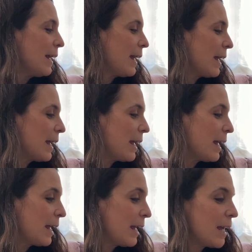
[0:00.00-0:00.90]

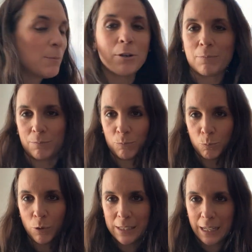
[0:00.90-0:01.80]
Eh, bueno,
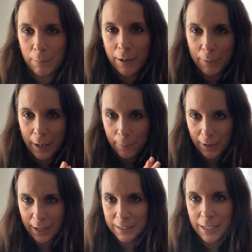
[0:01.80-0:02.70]
pues que me voy a
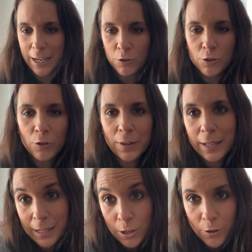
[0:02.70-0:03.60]
poner a enseñaros lo
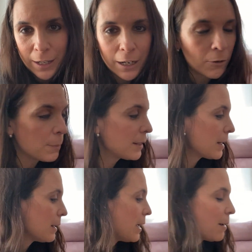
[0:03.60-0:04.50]
de, lo de la
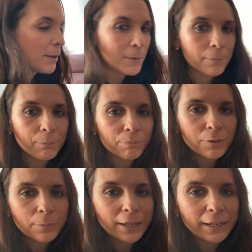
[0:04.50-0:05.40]
ropita. A ver,
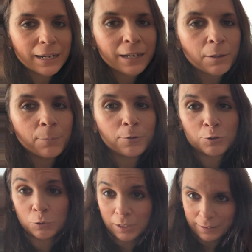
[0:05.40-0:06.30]
voy a girar aquí un poco,
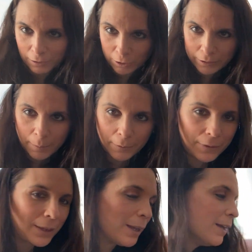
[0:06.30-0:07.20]
estoy utilizando el
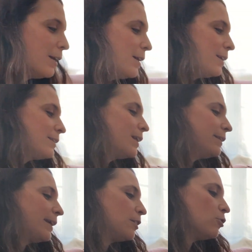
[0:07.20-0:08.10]
trípode del
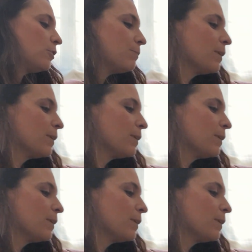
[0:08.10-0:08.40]
TikTok.